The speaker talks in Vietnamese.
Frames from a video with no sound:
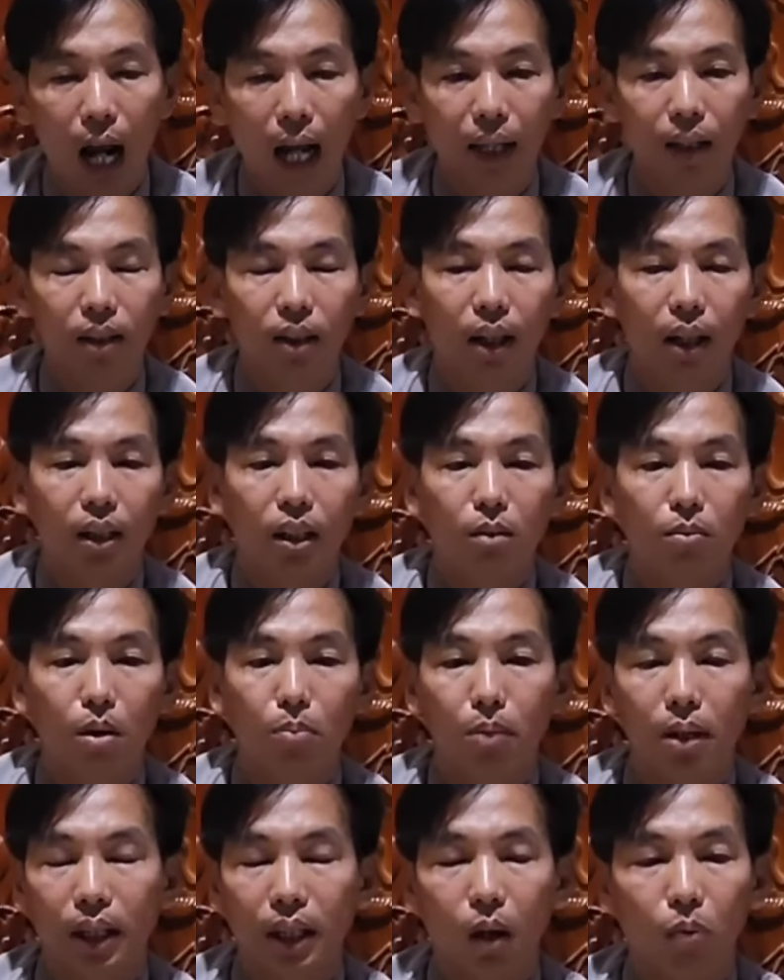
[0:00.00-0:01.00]
ràng như vậy nhưng
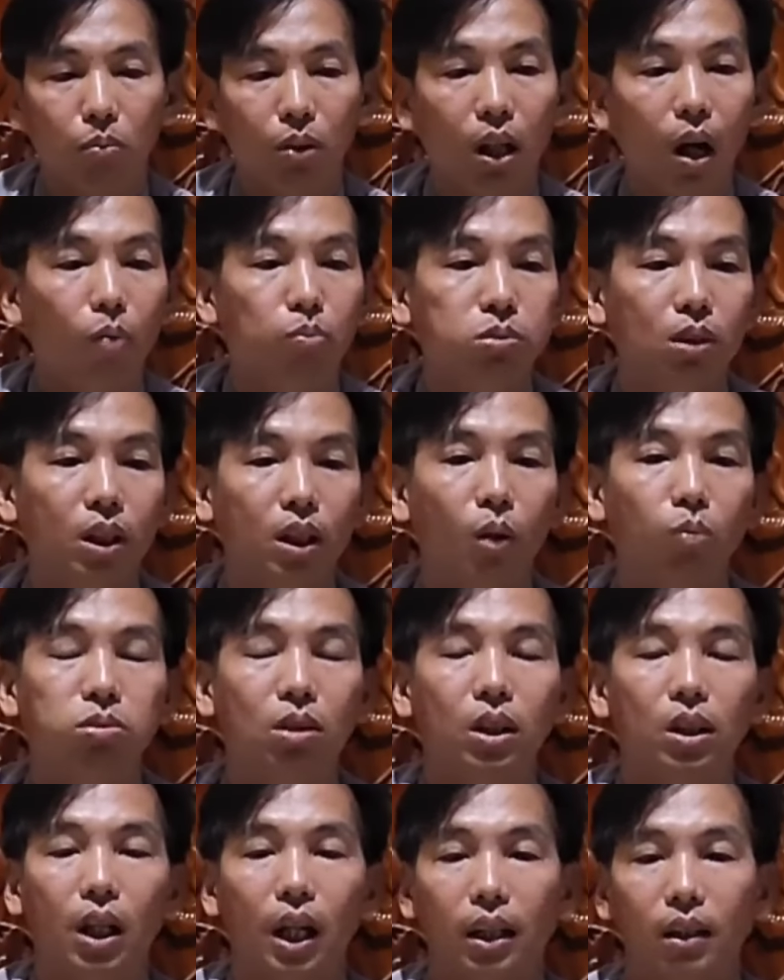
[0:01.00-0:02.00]
mà bề trong nó không như
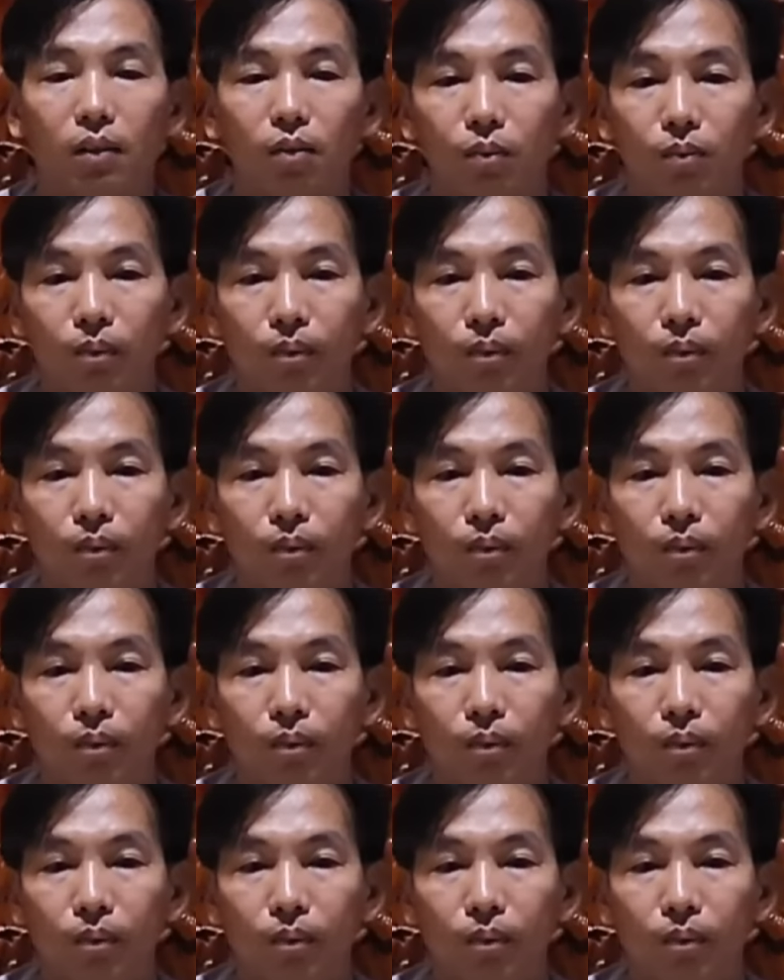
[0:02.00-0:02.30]
đúng như vậy